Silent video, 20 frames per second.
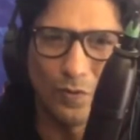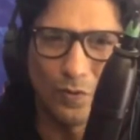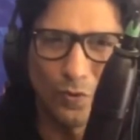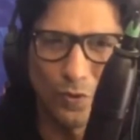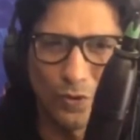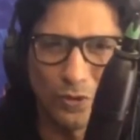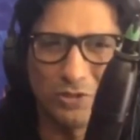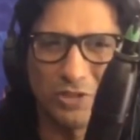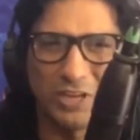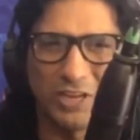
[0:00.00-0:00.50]

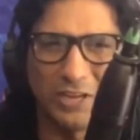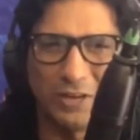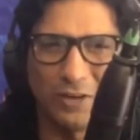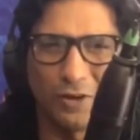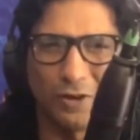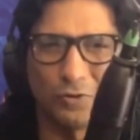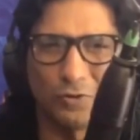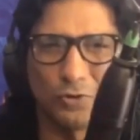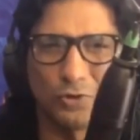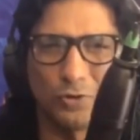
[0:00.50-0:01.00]
ओहदे
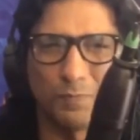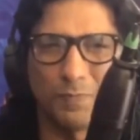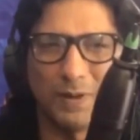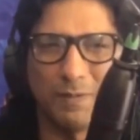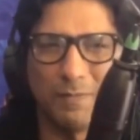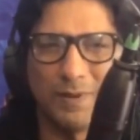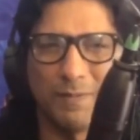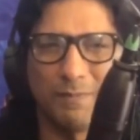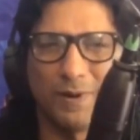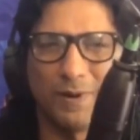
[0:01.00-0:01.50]
और
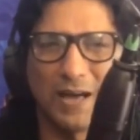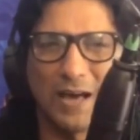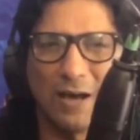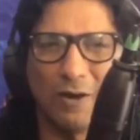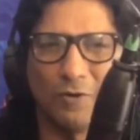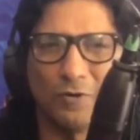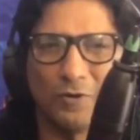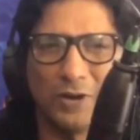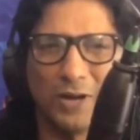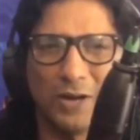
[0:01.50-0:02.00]
रुतबे में बड़ा
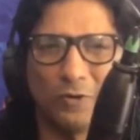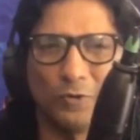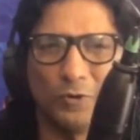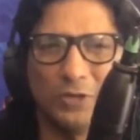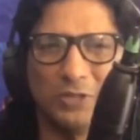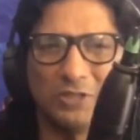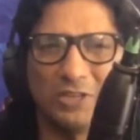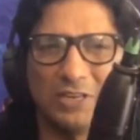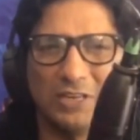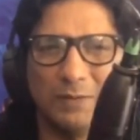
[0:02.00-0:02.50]
होना
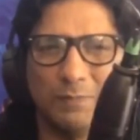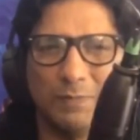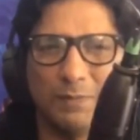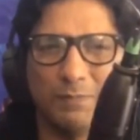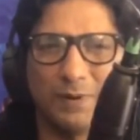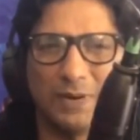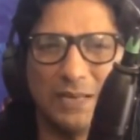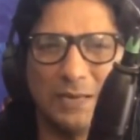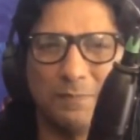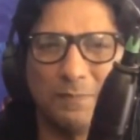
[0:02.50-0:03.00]
कोई इतनी भी
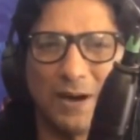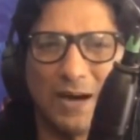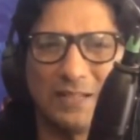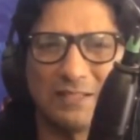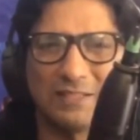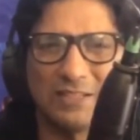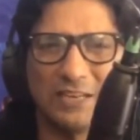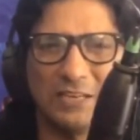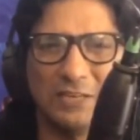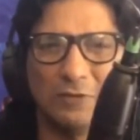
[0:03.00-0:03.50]
बड़ी
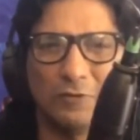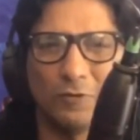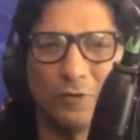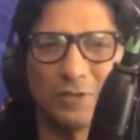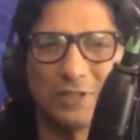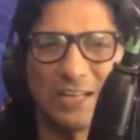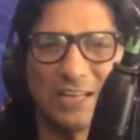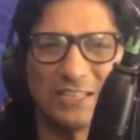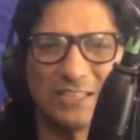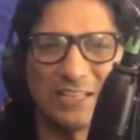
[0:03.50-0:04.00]
बात नहीं
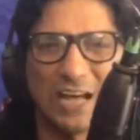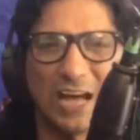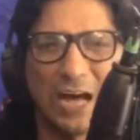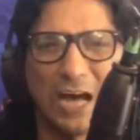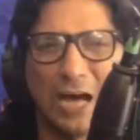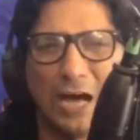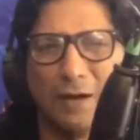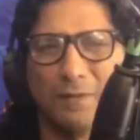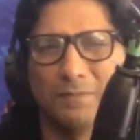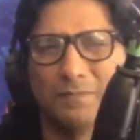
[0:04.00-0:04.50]
होता
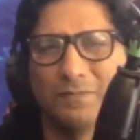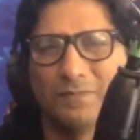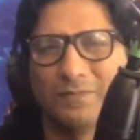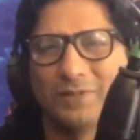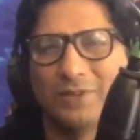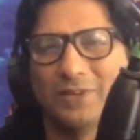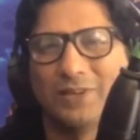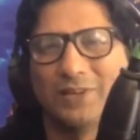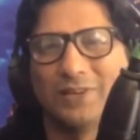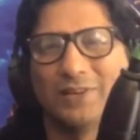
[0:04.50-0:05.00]
साहब
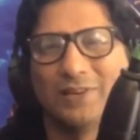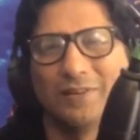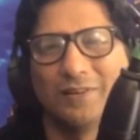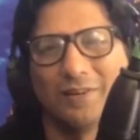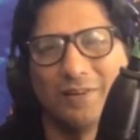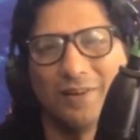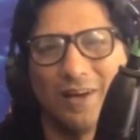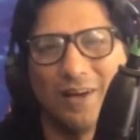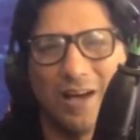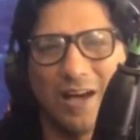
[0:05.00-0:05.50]

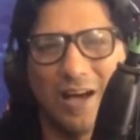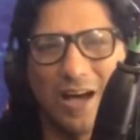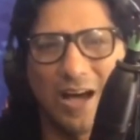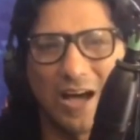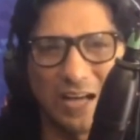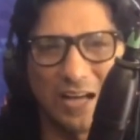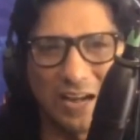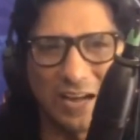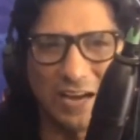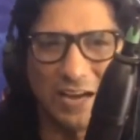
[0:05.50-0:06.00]

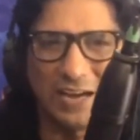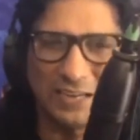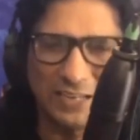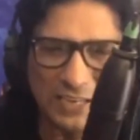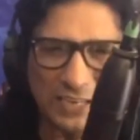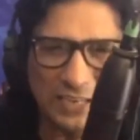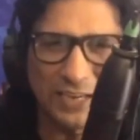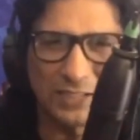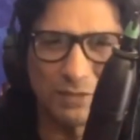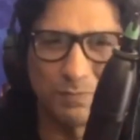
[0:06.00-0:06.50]
अगर
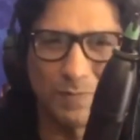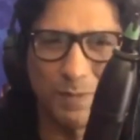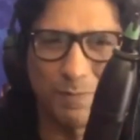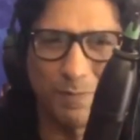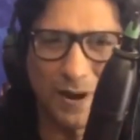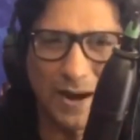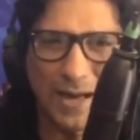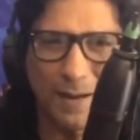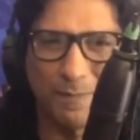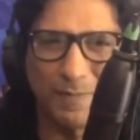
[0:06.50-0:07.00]
हकीकत में
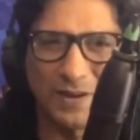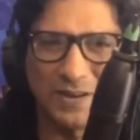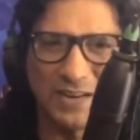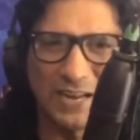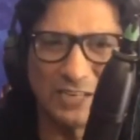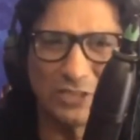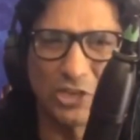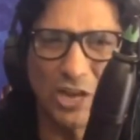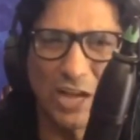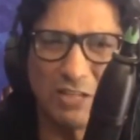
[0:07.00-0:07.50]
बड़ा
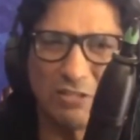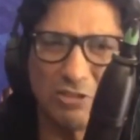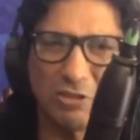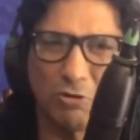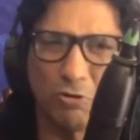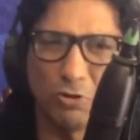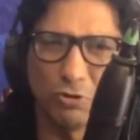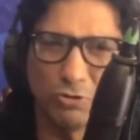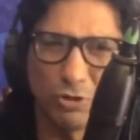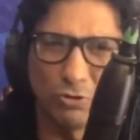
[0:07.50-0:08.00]
बनना चाहते
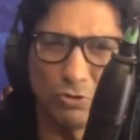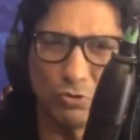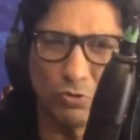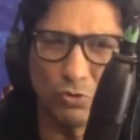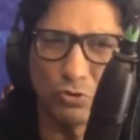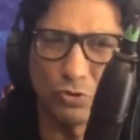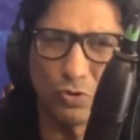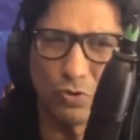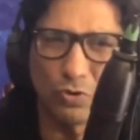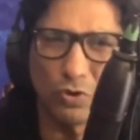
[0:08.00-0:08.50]
हो तो
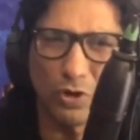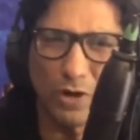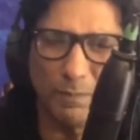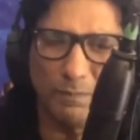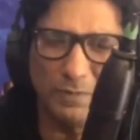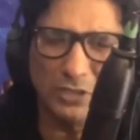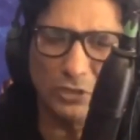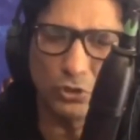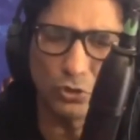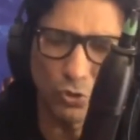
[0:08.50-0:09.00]
दूसरों को
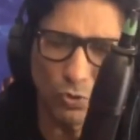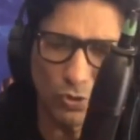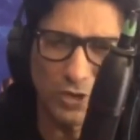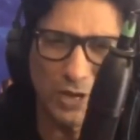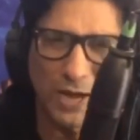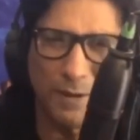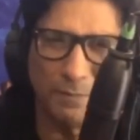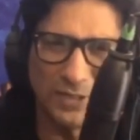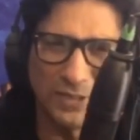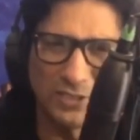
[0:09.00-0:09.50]
कभी
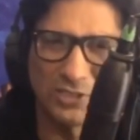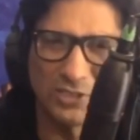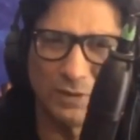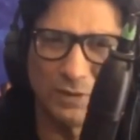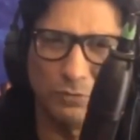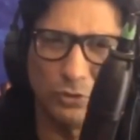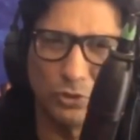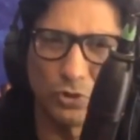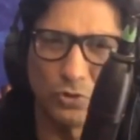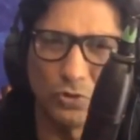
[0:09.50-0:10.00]
छोटा मत
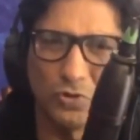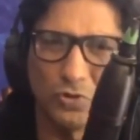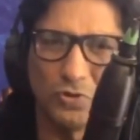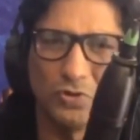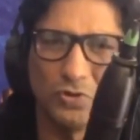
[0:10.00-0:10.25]
समझो